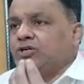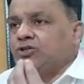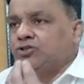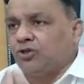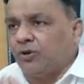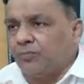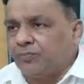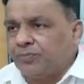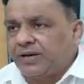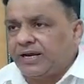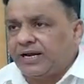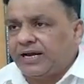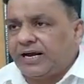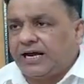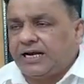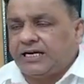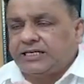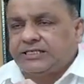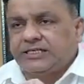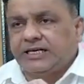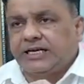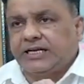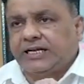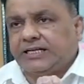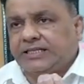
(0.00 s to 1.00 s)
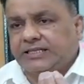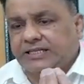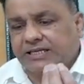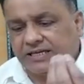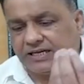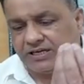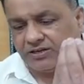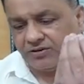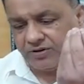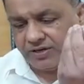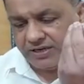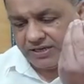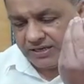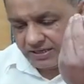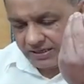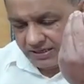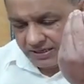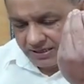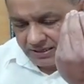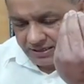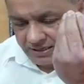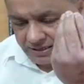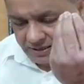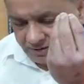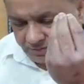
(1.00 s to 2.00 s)
सबकी ख्वाहिश ये रहती कि जो है
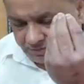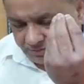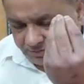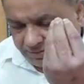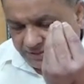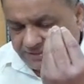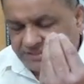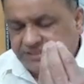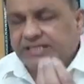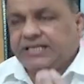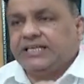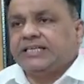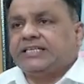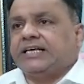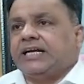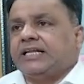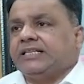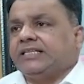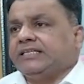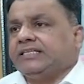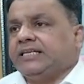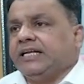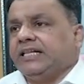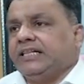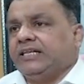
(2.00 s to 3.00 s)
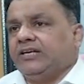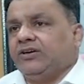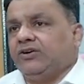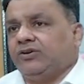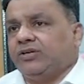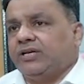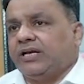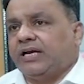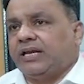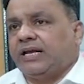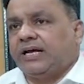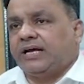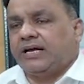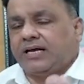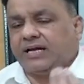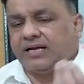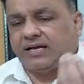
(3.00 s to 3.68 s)
बच्ची की शादी जल्दी हो जाना